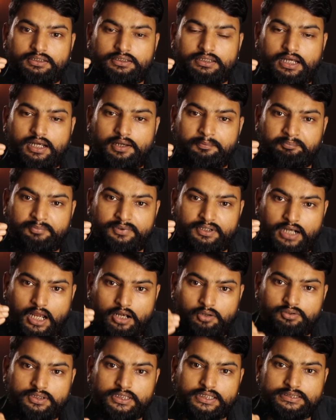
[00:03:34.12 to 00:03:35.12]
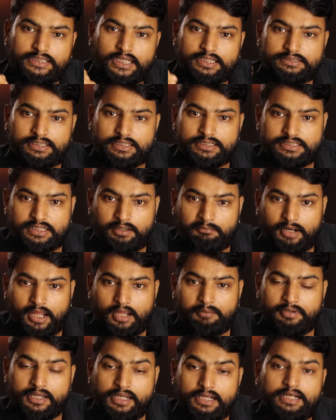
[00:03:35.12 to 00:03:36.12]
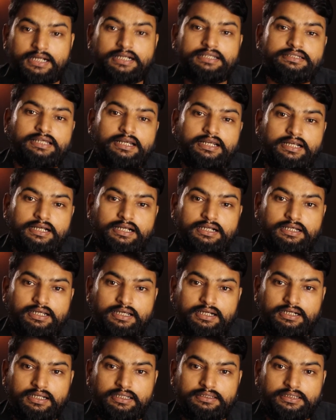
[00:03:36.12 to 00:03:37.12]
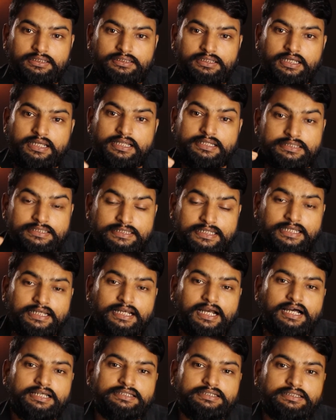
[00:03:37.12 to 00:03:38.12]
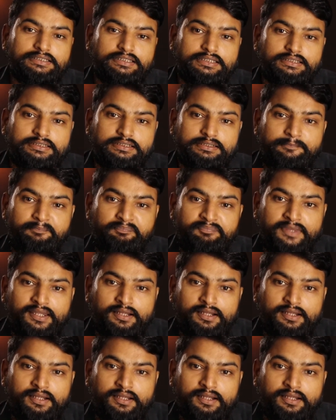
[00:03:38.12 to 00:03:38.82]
या नाखून के साथ साथ चमड़ा भी कट जाने का डर रहता था इसलिए कहा जाता था